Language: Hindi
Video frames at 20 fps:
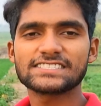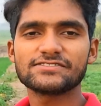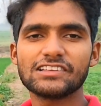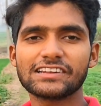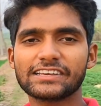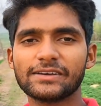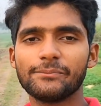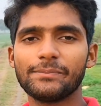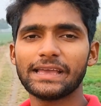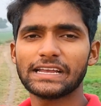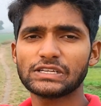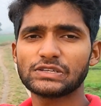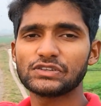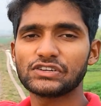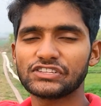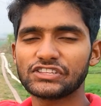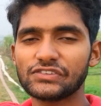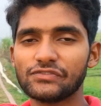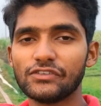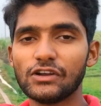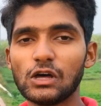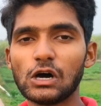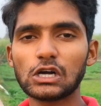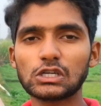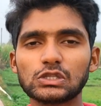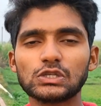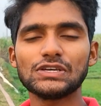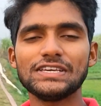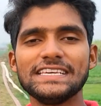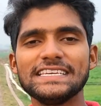वेलकम बैक टू अनदर
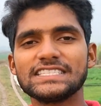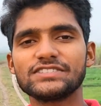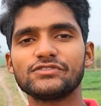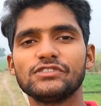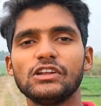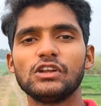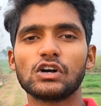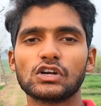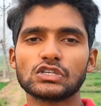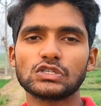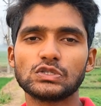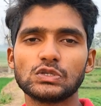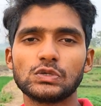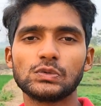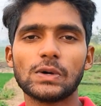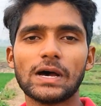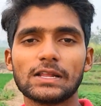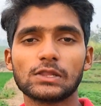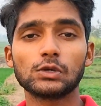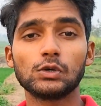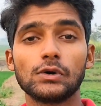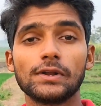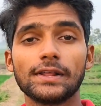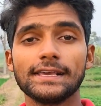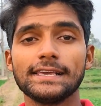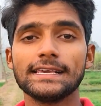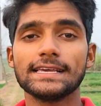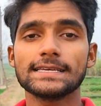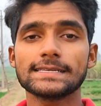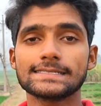ब्लॉग तो इस ब्लॉग की शुरुआत हो
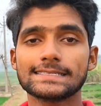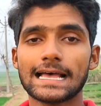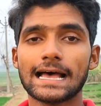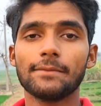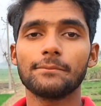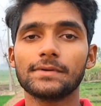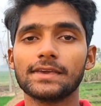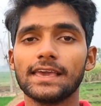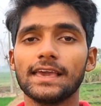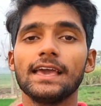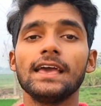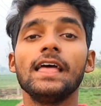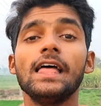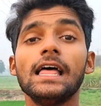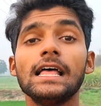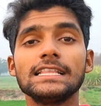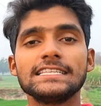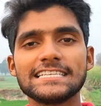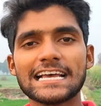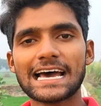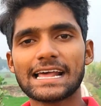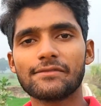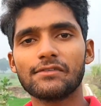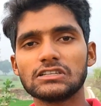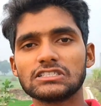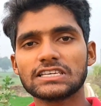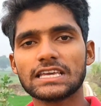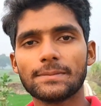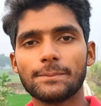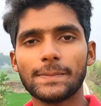रही है शाम के चार
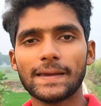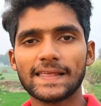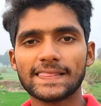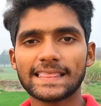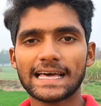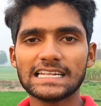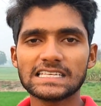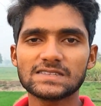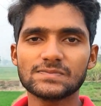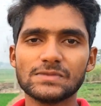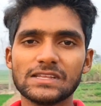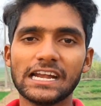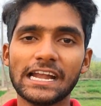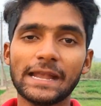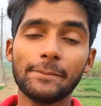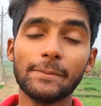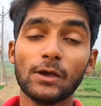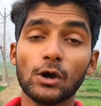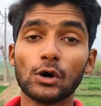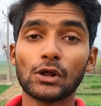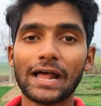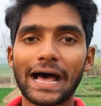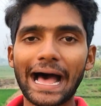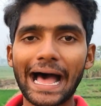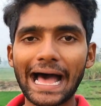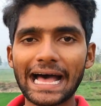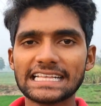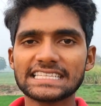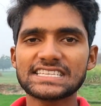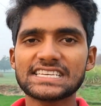बज के पैंतालीस मिनट पे और
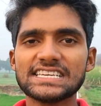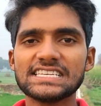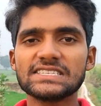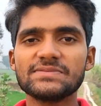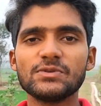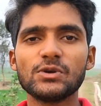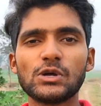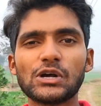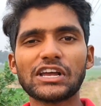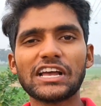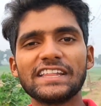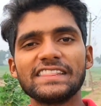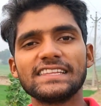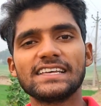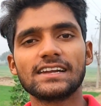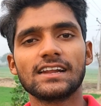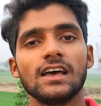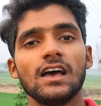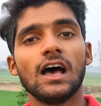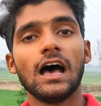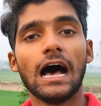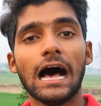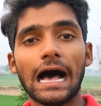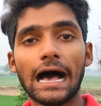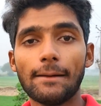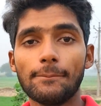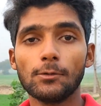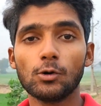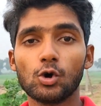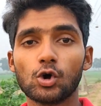आज की इस वीडियो के अंदर
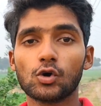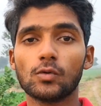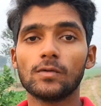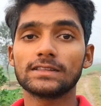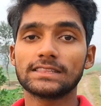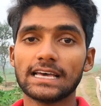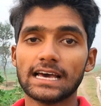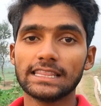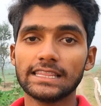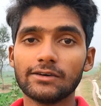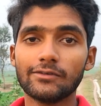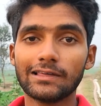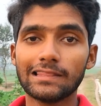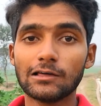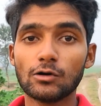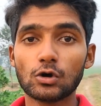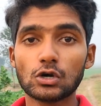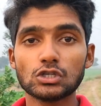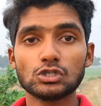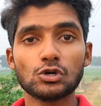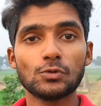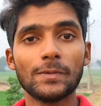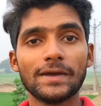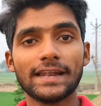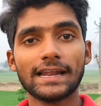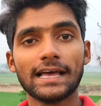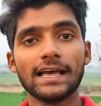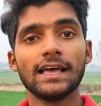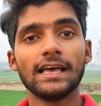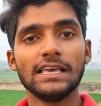आप लोगों को बताने वाला हूँ कि जो
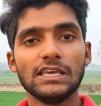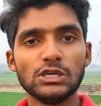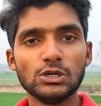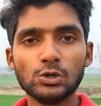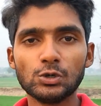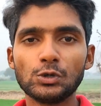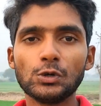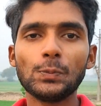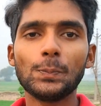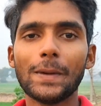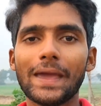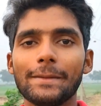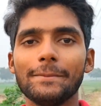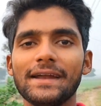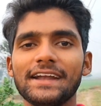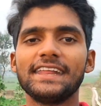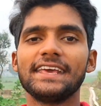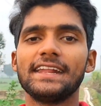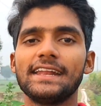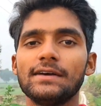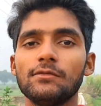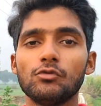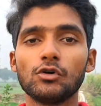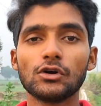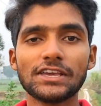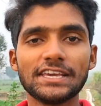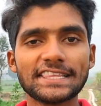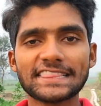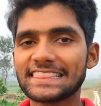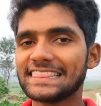मेरा यूट्यूब पेमेंट है ना
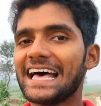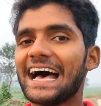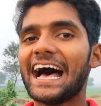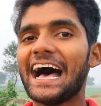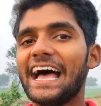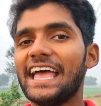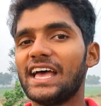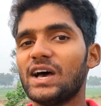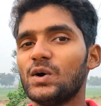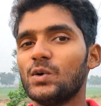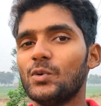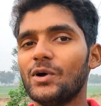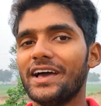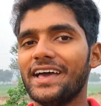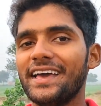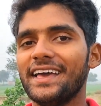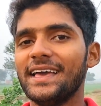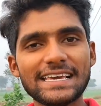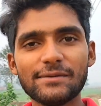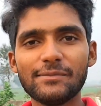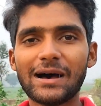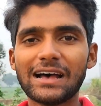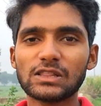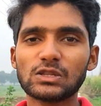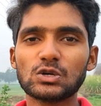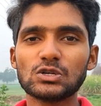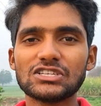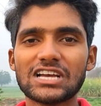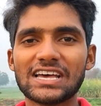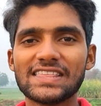वो कितना आया हुआ है ये
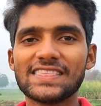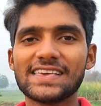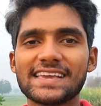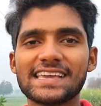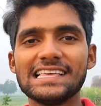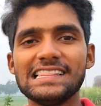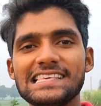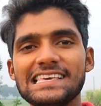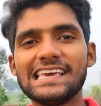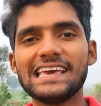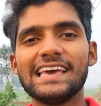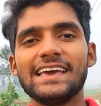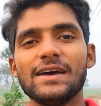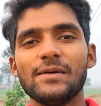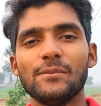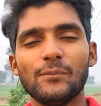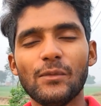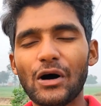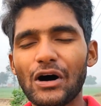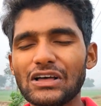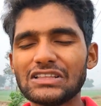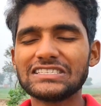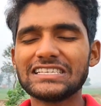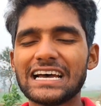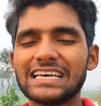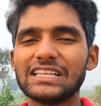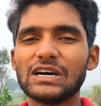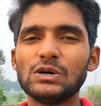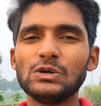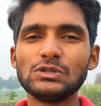बात को जानने के लिए बहुत
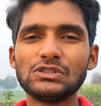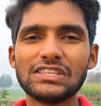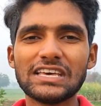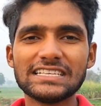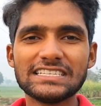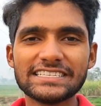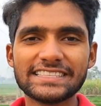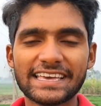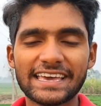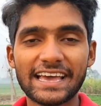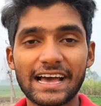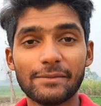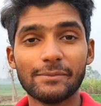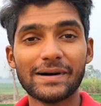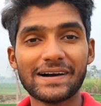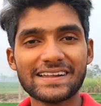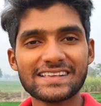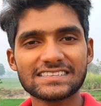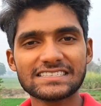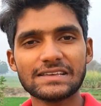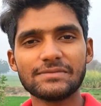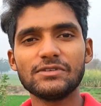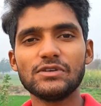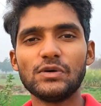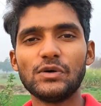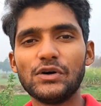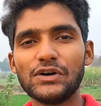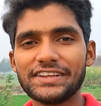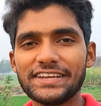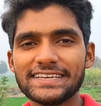ज़्यादा उत्तेजित है हमारे सभी
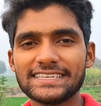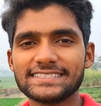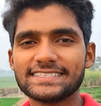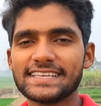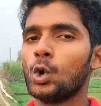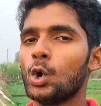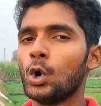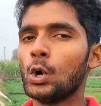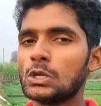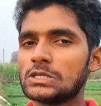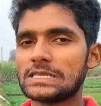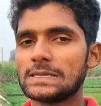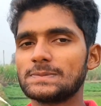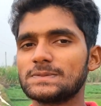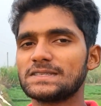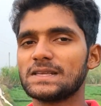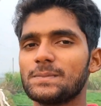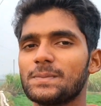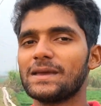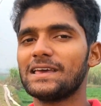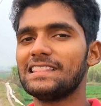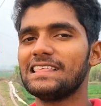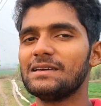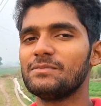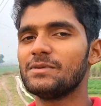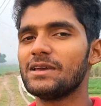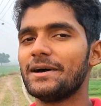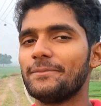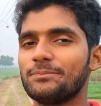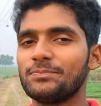ऑडियंस तो सबसे
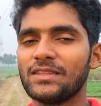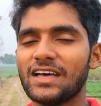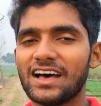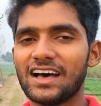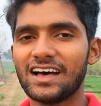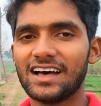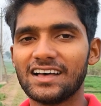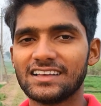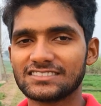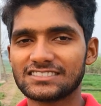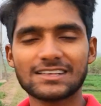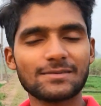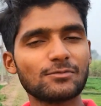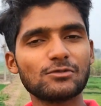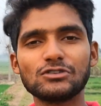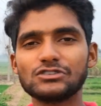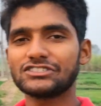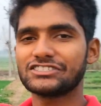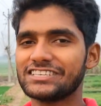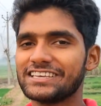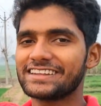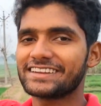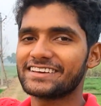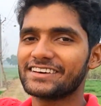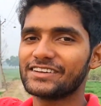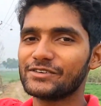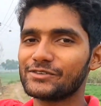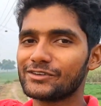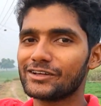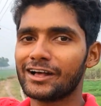पहले मैं अपना सब कुछ शेयर
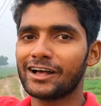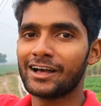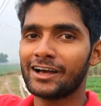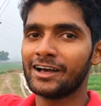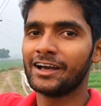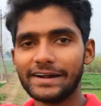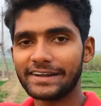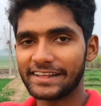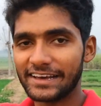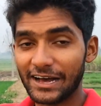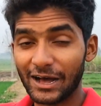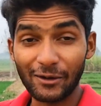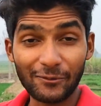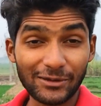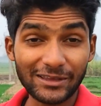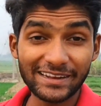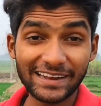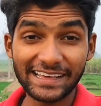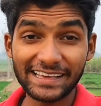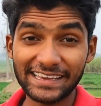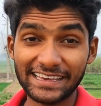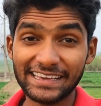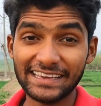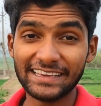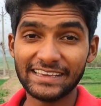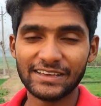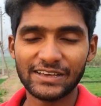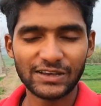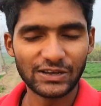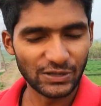करूंगा बट अभी
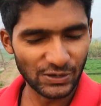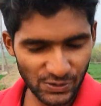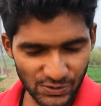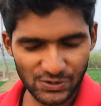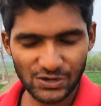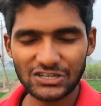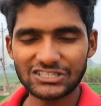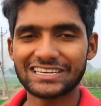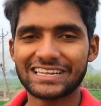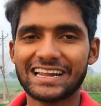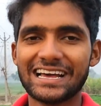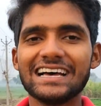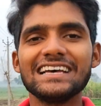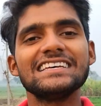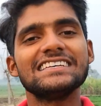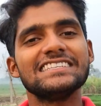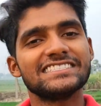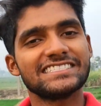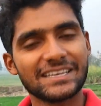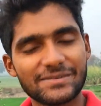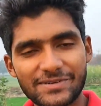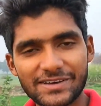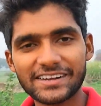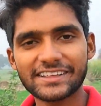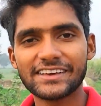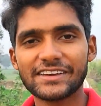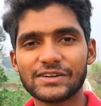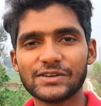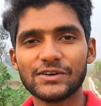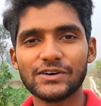नहीं रुको जरा
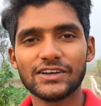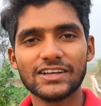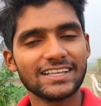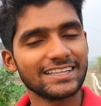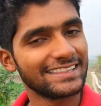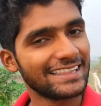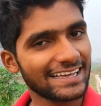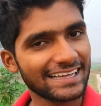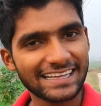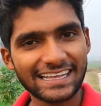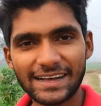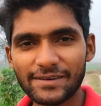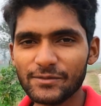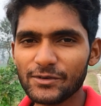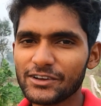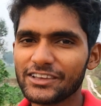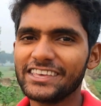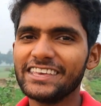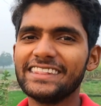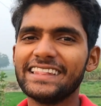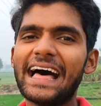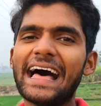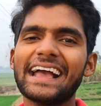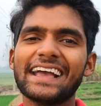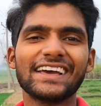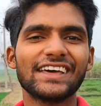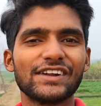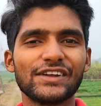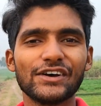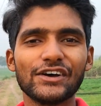सबर करो धक्का मुक्की
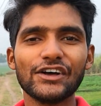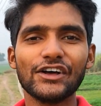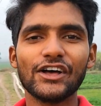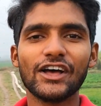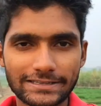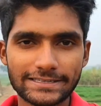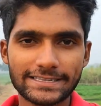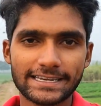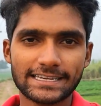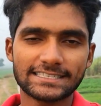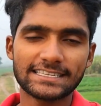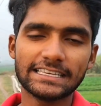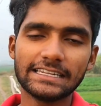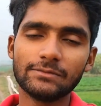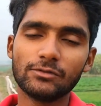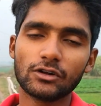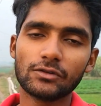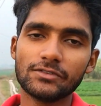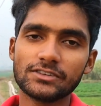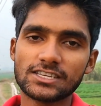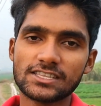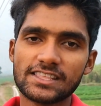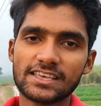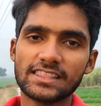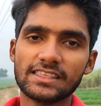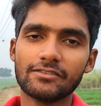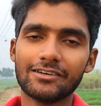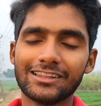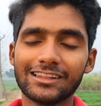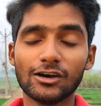ना करो कैसे कैसे इन्फॉर्मेशन
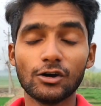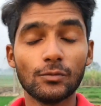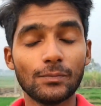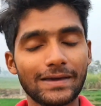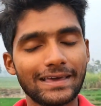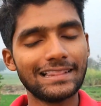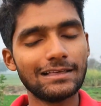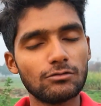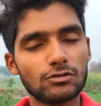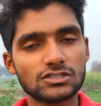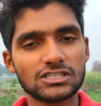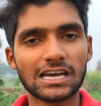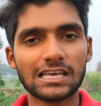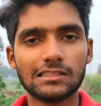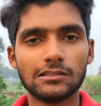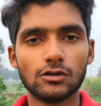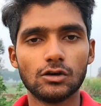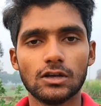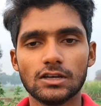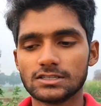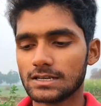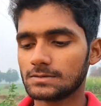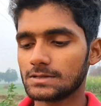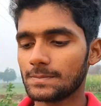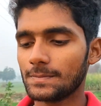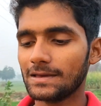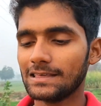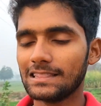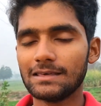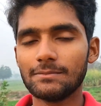देने वाला हूँ पहले वो जान लो
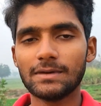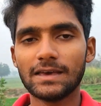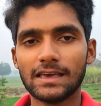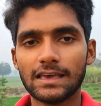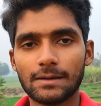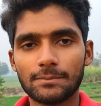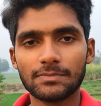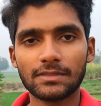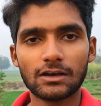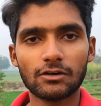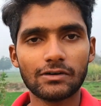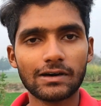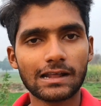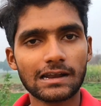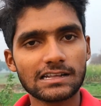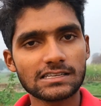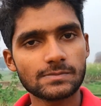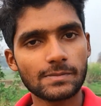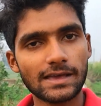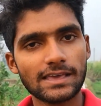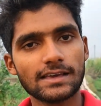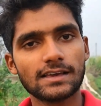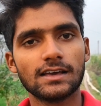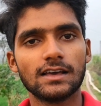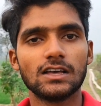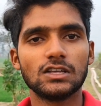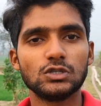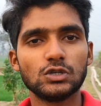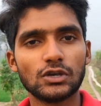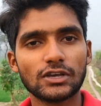सबसे पहले मैं अपना वायरलेस माइक
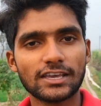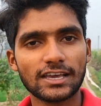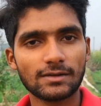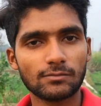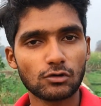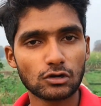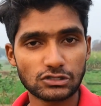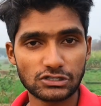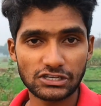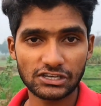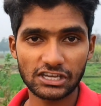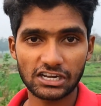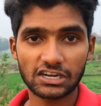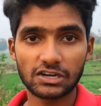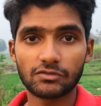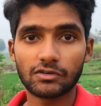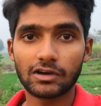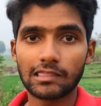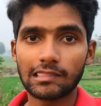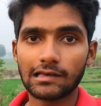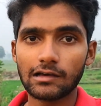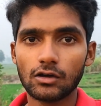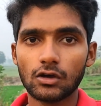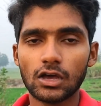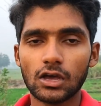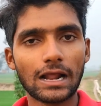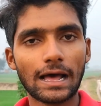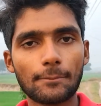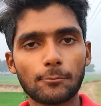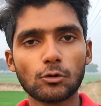जो कि अनबॉक्सिंग करने वाला हूँ
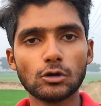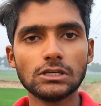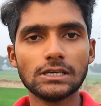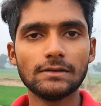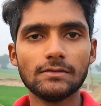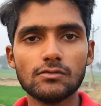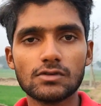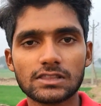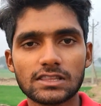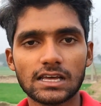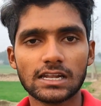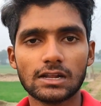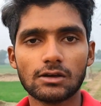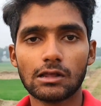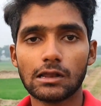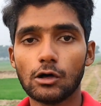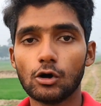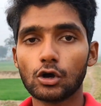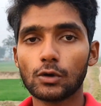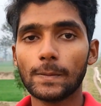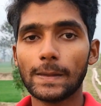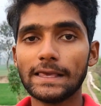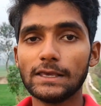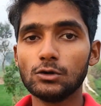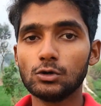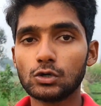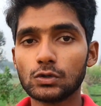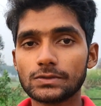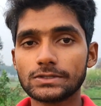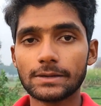और आपको ये भी बताने वाला हूँ कि मैं
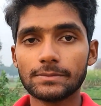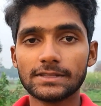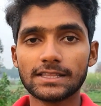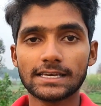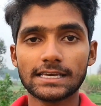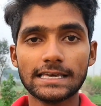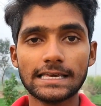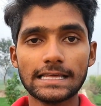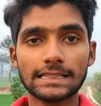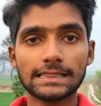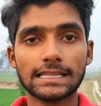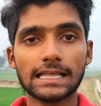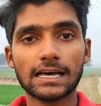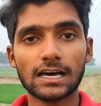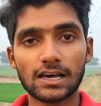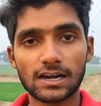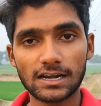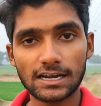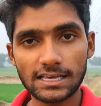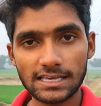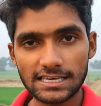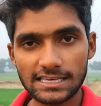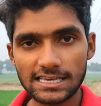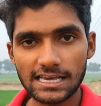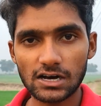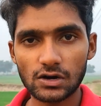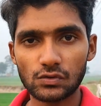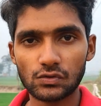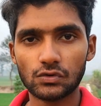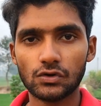यूट्यूब से अभी तक कितना अर्निंग
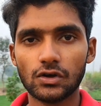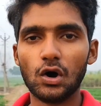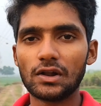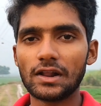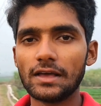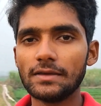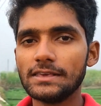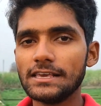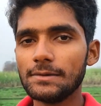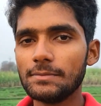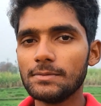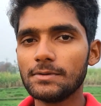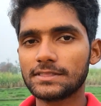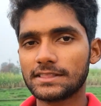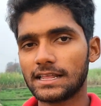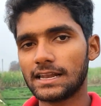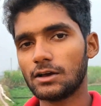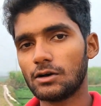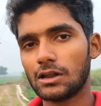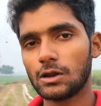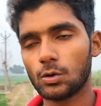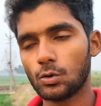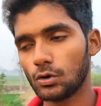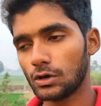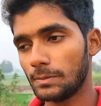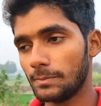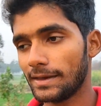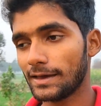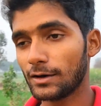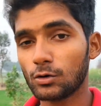किया हूँ और ये भी बताने वाला
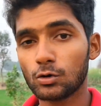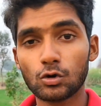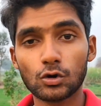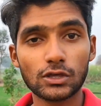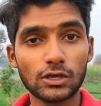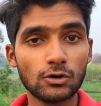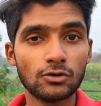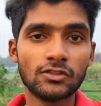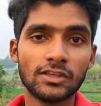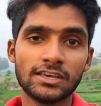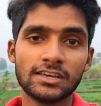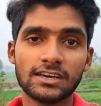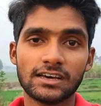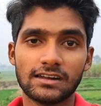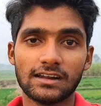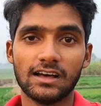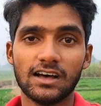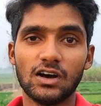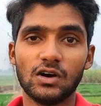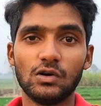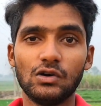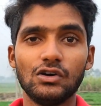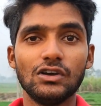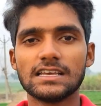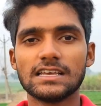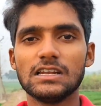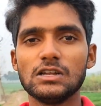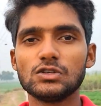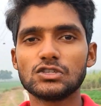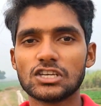हूँ कि मैं ग्रो क्यों नहीं कर रहा हूँ
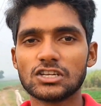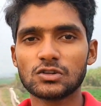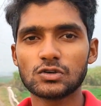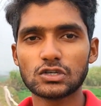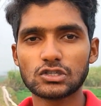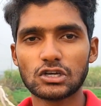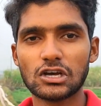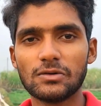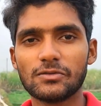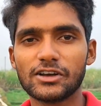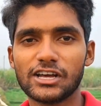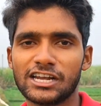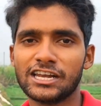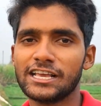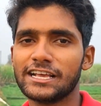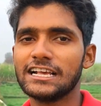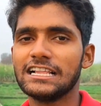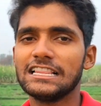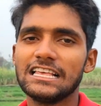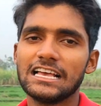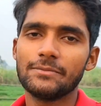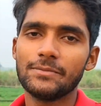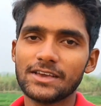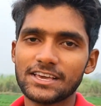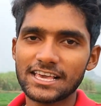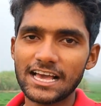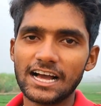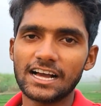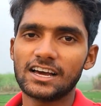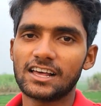सोल्यूशन को सॉल्व करने के लिए
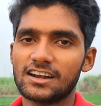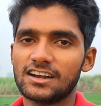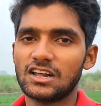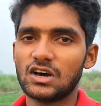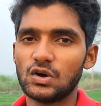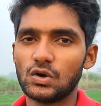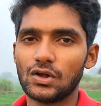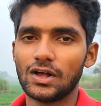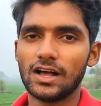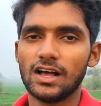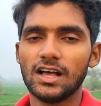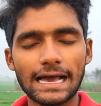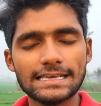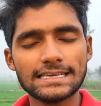हमें क्या करना होगा